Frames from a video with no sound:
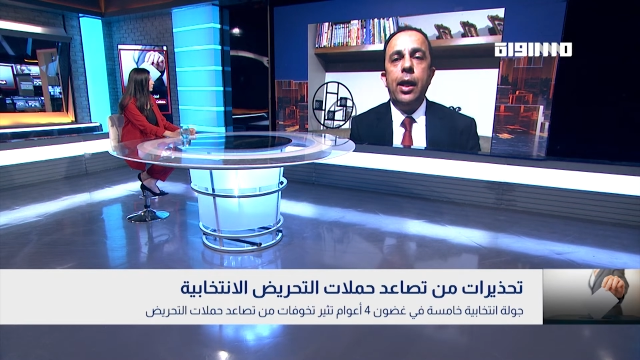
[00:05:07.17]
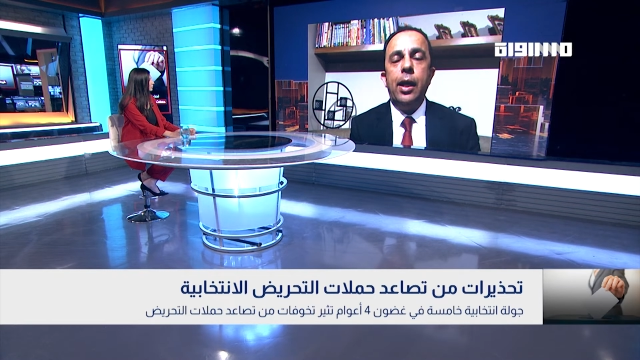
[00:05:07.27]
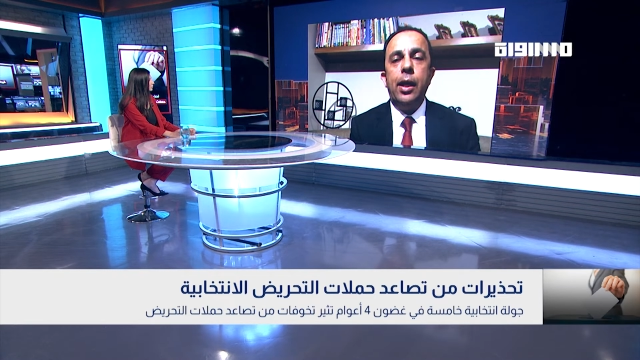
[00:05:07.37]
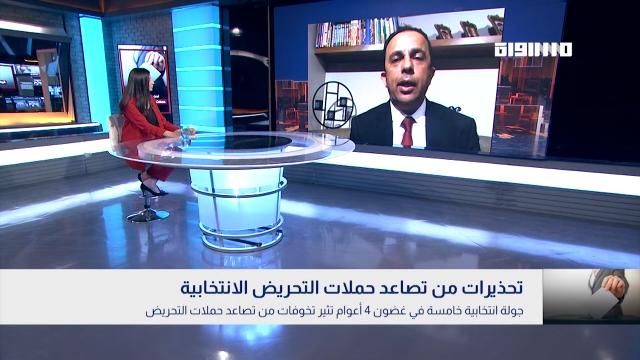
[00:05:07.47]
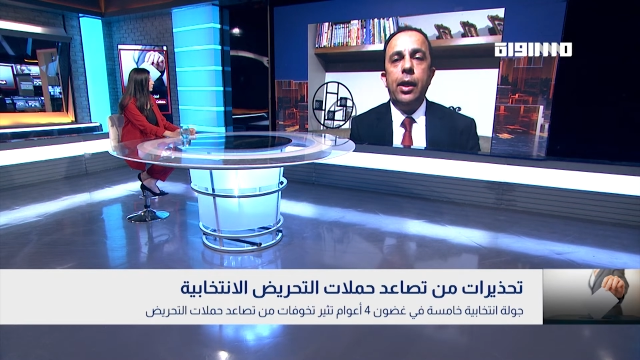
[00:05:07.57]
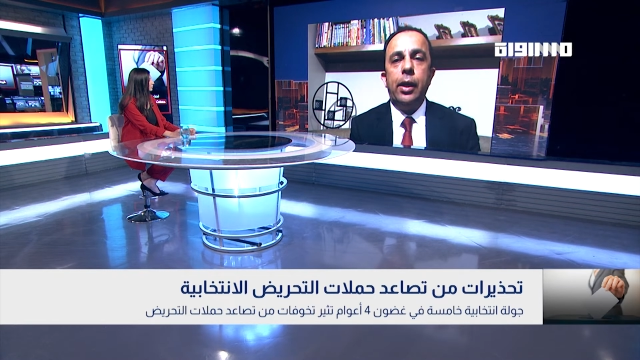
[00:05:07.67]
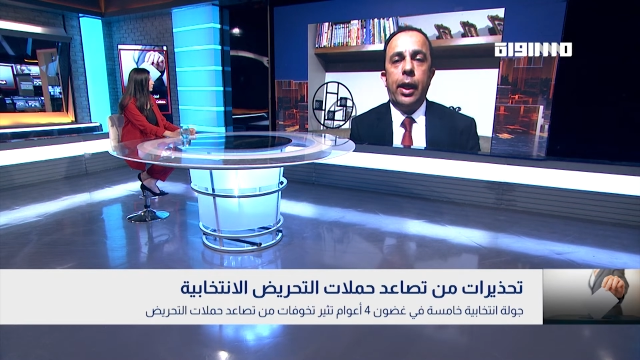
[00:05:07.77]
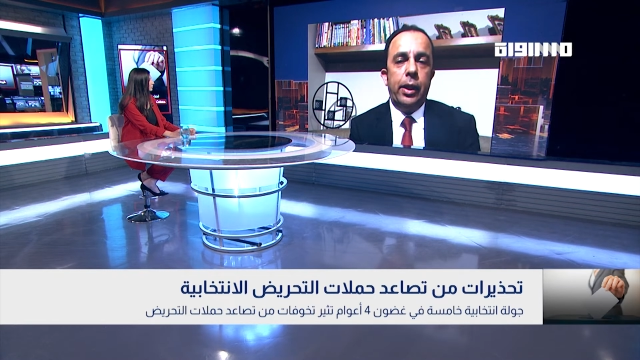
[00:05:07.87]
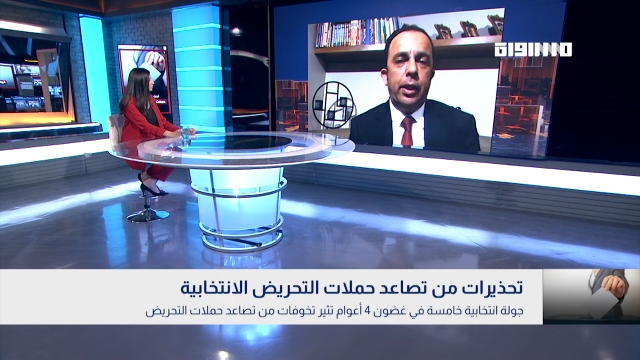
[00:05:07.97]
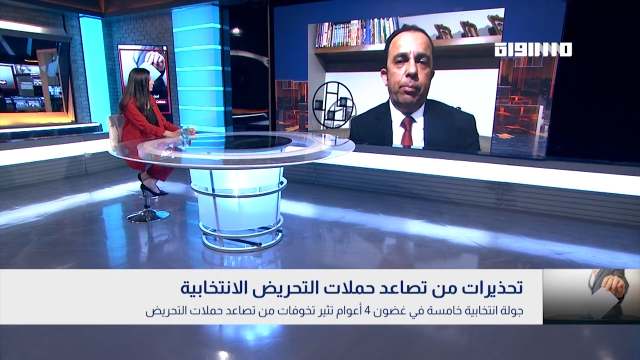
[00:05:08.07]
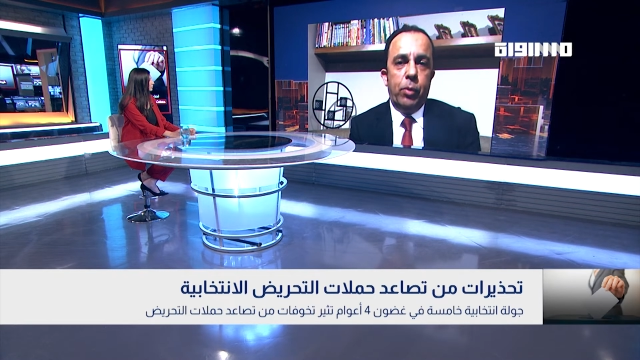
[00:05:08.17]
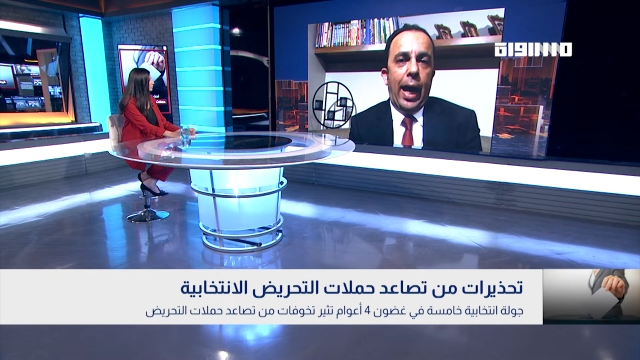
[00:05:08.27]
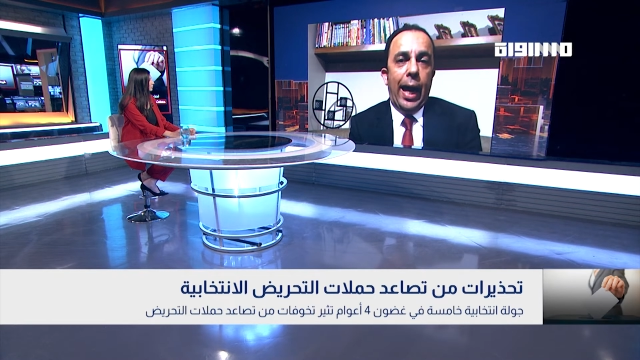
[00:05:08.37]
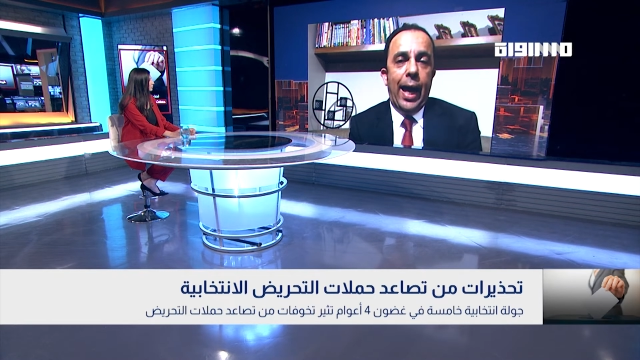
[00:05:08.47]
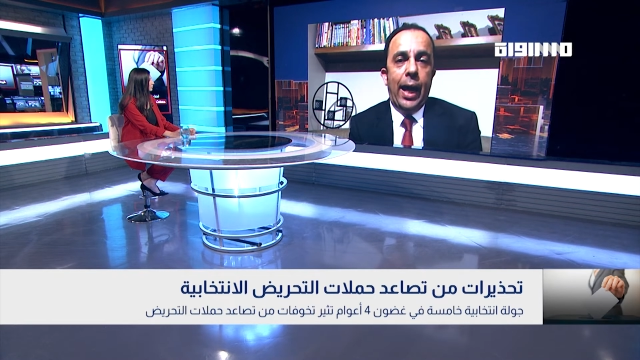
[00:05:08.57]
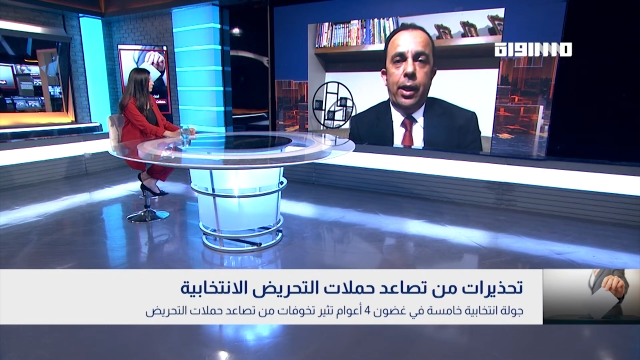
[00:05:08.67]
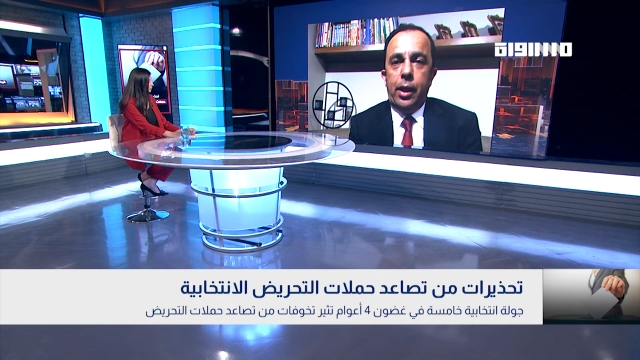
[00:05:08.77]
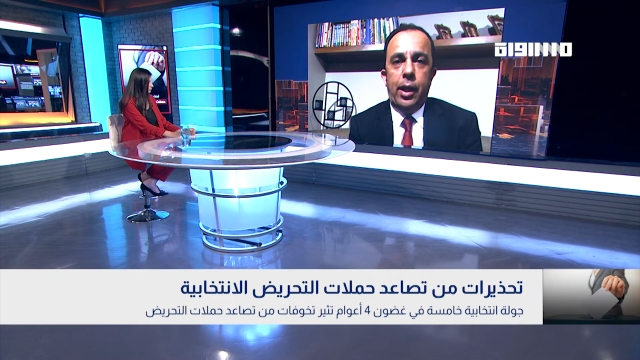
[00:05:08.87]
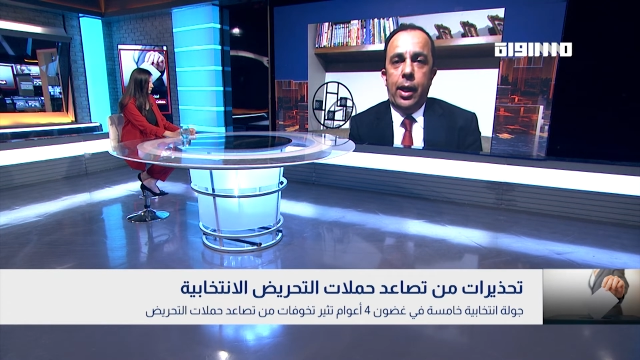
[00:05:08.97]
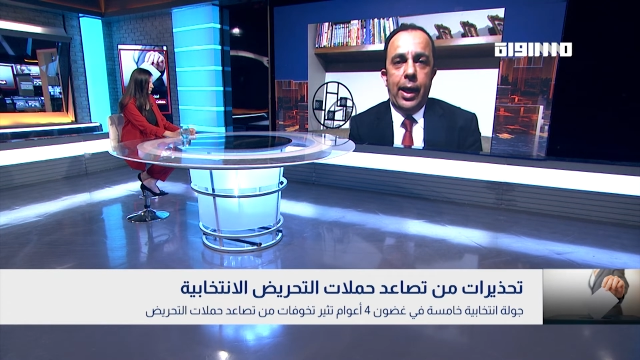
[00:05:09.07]
آه، يعني الآن
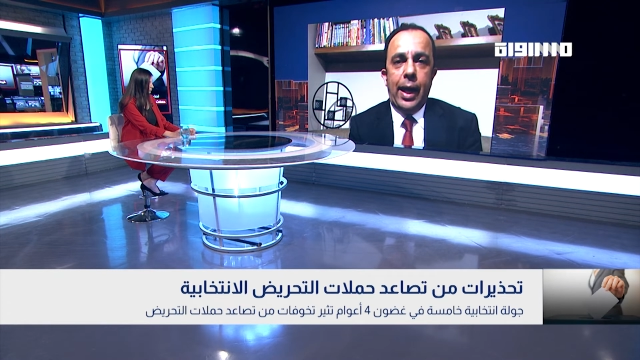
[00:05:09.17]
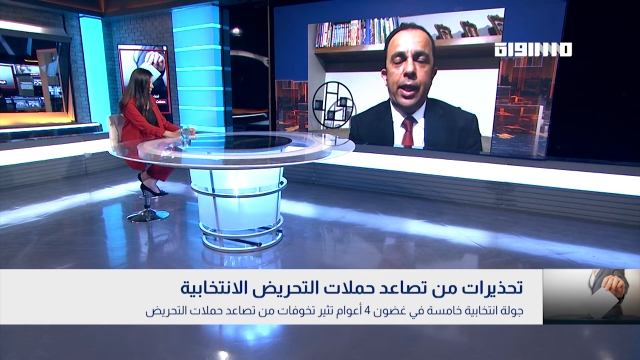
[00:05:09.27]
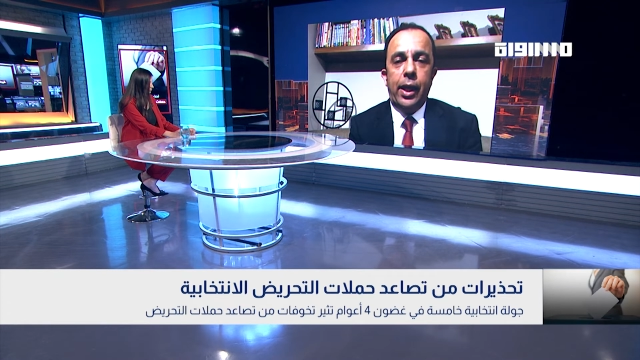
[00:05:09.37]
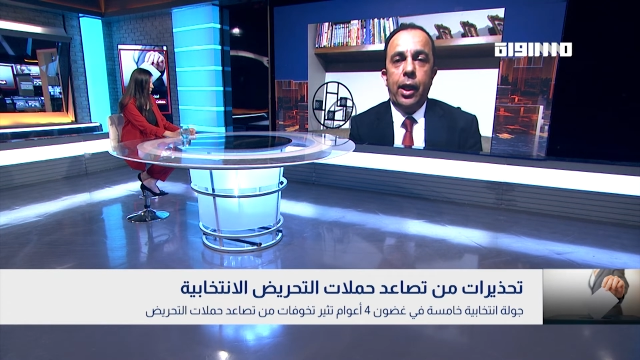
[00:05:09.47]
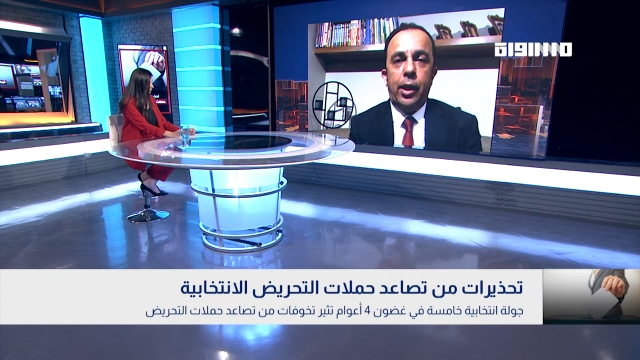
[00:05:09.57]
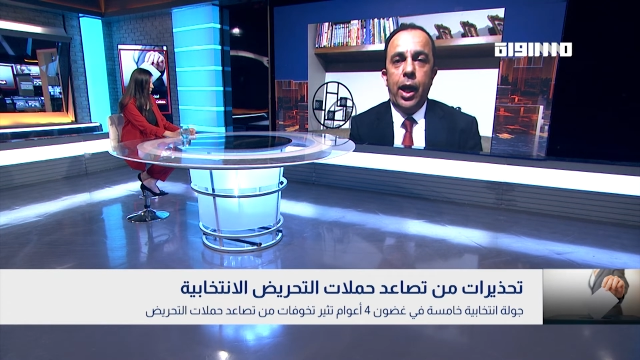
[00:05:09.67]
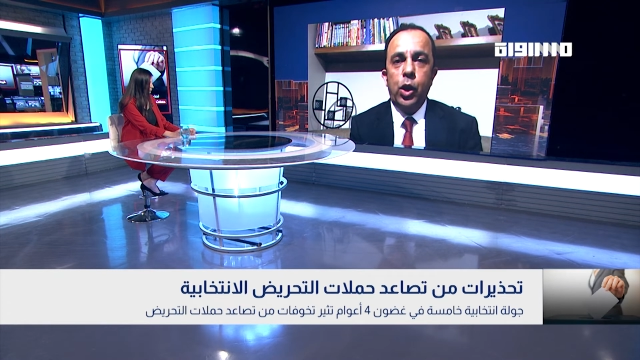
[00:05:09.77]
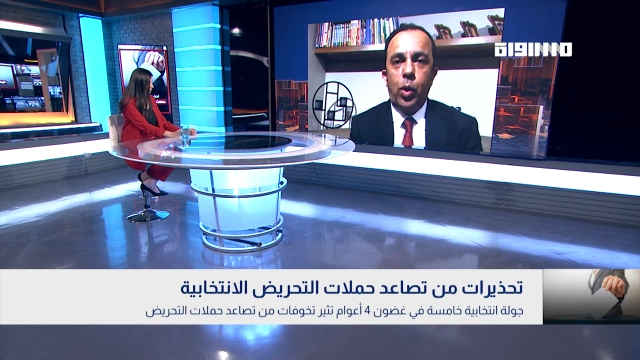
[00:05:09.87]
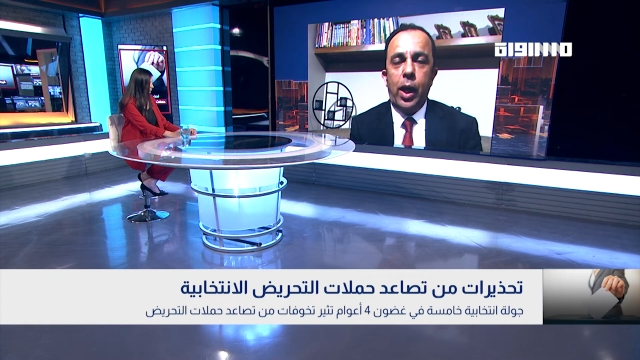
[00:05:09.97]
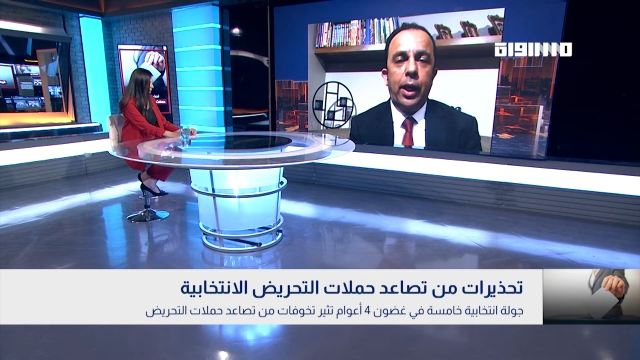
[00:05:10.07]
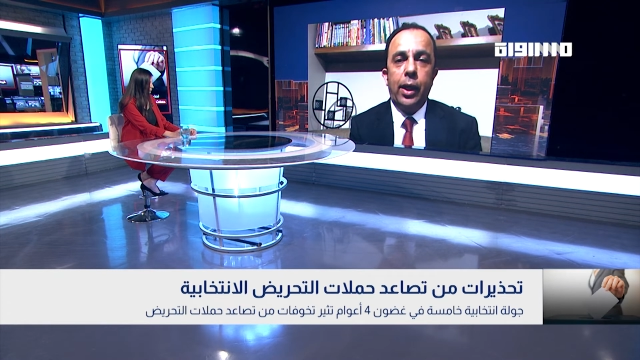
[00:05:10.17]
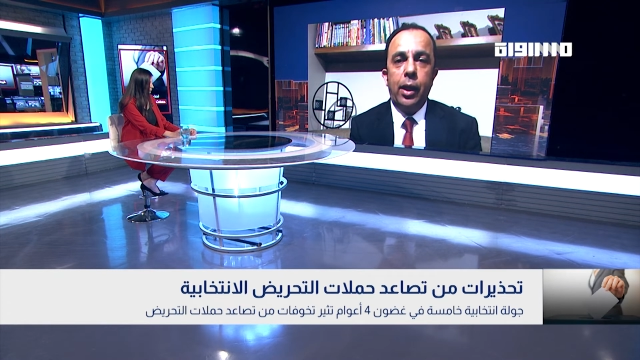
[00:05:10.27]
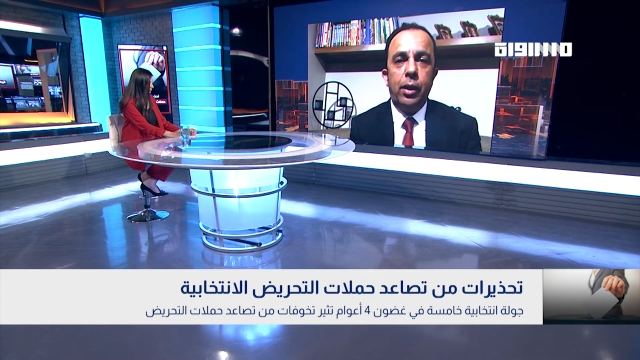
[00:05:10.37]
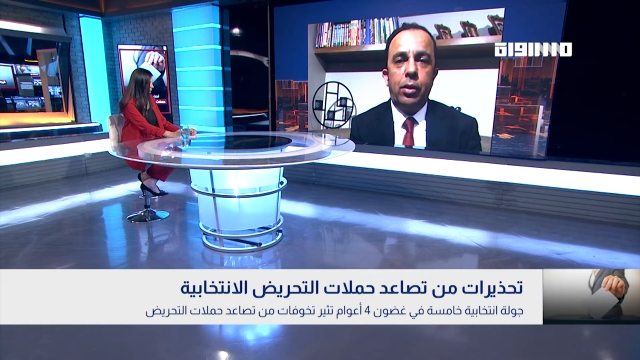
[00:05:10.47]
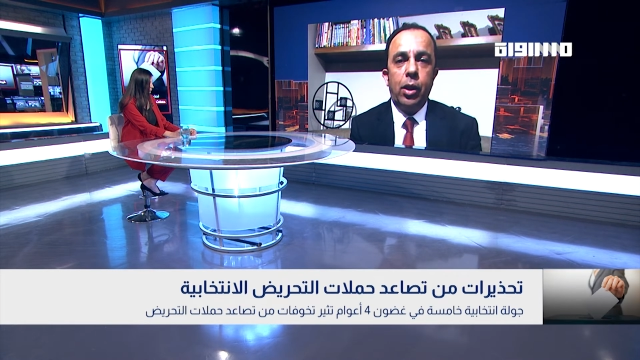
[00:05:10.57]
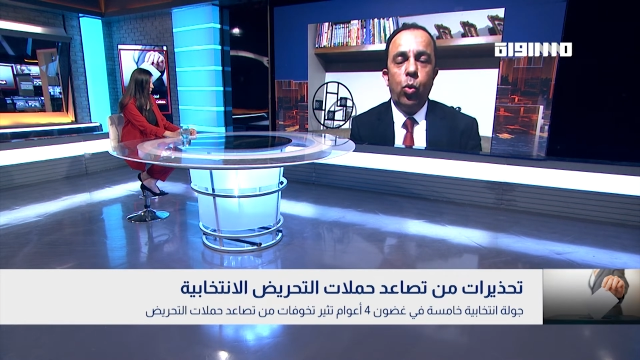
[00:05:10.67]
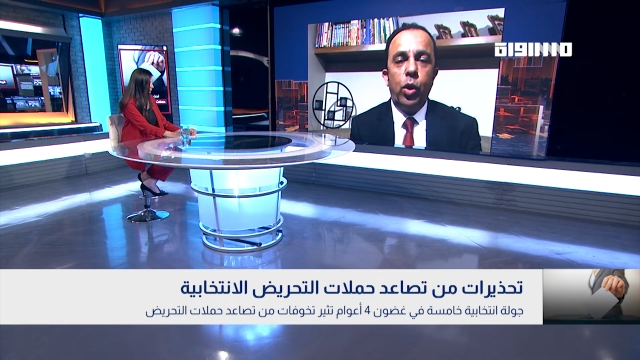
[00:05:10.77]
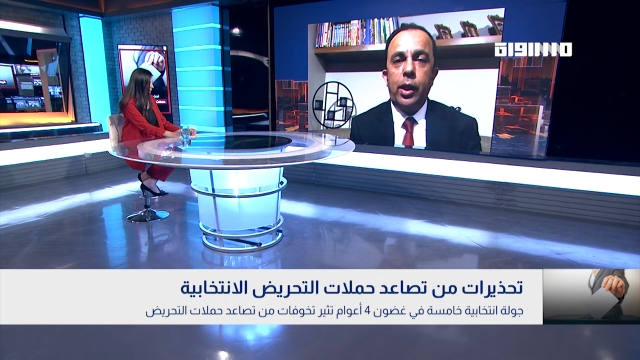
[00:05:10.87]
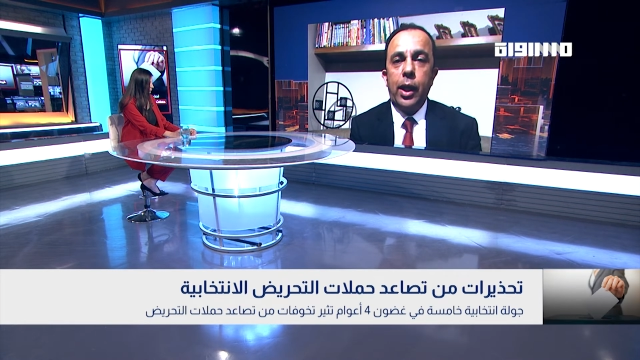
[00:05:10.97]
هذه النتائج ولكن قد تكون النتائج